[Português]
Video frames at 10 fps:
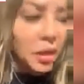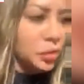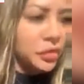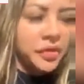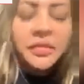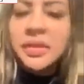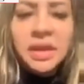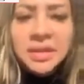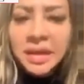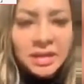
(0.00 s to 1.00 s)
Eu não vivo
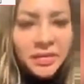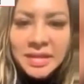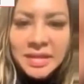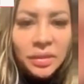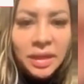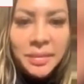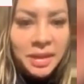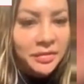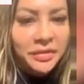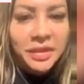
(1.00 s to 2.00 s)
dando satisfação da
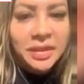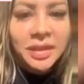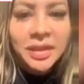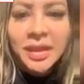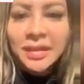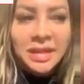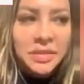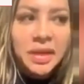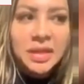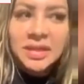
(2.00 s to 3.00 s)
minha vida,
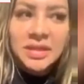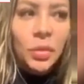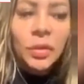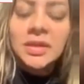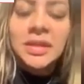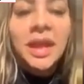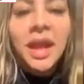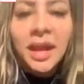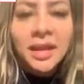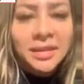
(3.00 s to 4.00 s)
das minhas escolhas
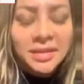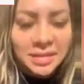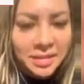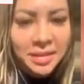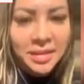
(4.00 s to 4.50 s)
erradas.